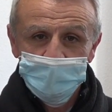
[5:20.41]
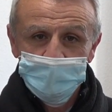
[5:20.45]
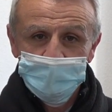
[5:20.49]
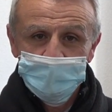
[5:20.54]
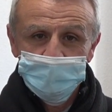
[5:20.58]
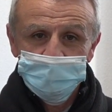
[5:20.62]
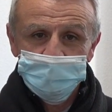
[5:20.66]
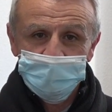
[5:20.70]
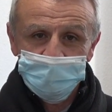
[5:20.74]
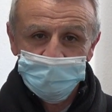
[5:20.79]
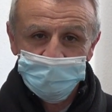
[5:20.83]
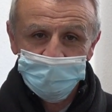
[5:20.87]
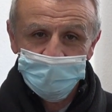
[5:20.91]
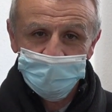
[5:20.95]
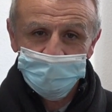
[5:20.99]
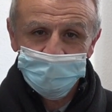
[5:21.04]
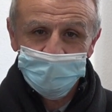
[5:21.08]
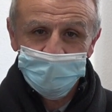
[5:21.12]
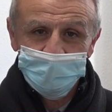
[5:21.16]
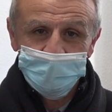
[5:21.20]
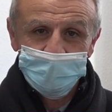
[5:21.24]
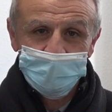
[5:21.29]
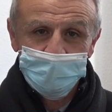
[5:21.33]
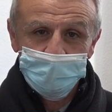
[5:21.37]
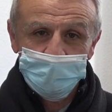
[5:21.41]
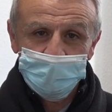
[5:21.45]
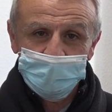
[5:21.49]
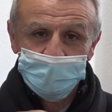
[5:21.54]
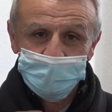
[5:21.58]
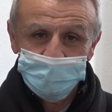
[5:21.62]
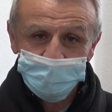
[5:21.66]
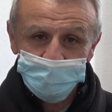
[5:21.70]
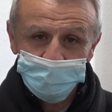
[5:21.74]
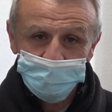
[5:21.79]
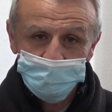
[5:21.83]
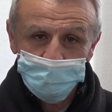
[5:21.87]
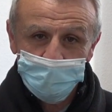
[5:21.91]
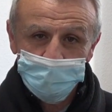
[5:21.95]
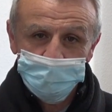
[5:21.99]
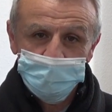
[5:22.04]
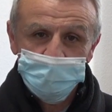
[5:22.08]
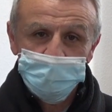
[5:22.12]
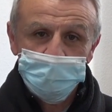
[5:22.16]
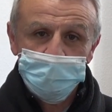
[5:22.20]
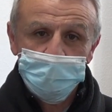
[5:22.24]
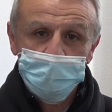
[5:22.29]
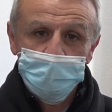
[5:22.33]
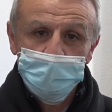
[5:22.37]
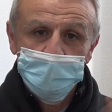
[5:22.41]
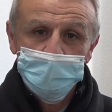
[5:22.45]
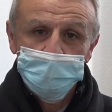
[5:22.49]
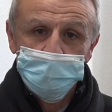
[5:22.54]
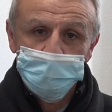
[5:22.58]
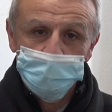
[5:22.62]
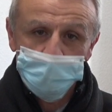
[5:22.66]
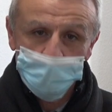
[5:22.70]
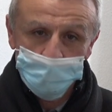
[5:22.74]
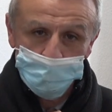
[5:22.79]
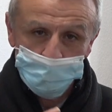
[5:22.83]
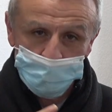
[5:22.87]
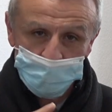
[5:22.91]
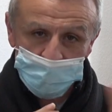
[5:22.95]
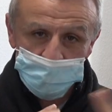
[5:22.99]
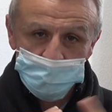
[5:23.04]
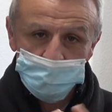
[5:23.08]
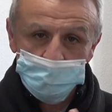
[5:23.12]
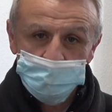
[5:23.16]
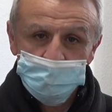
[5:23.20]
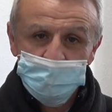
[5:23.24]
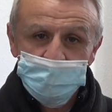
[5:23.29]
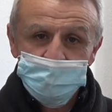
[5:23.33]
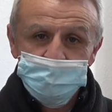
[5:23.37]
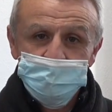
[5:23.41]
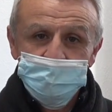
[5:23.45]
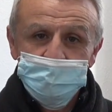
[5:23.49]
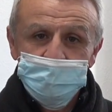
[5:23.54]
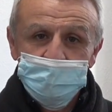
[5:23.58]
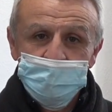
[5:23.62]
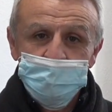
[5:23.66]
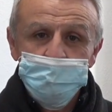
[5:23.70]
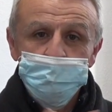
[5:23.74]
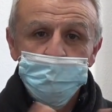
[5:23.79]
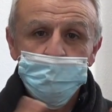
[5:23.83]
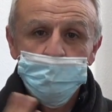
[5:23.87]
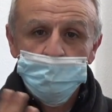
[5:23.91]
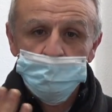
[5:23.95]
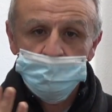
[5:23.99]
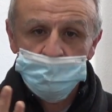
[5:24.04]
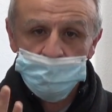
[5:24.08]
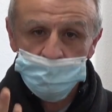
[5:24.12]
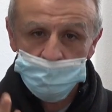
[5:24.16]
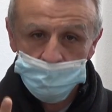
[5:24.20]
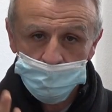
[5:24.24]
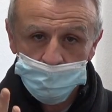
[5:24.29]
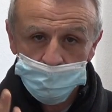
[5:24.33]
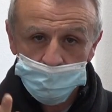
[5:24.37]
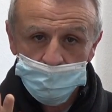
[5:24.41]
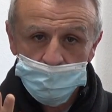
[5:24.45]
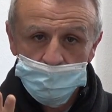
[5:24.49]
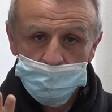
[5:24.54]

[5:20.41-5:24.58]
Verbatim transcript: decía el delegado que en este momento dos personas es multitud,